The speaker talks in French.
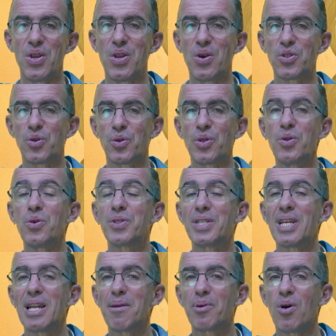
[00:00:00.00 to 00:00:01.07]
Et aujourd'hui, nous
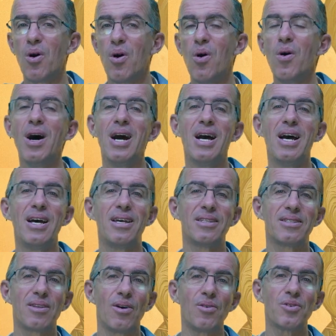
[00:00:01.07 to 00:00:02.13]
célébrons
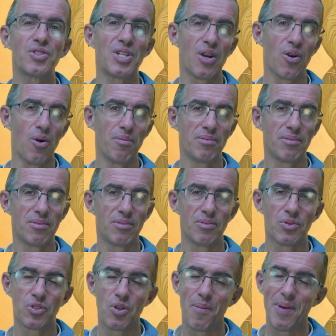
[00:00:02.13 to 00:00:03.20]
Saint Jérôme.
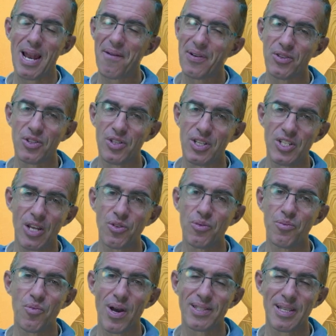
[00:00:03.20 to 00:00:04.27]
Nous sommes à la fin déjà du
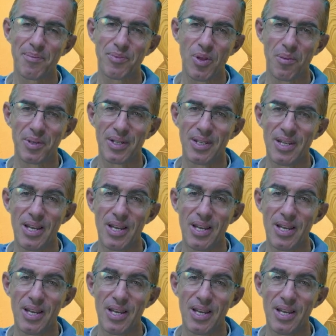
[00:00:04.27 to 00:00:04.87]
mois de septembre.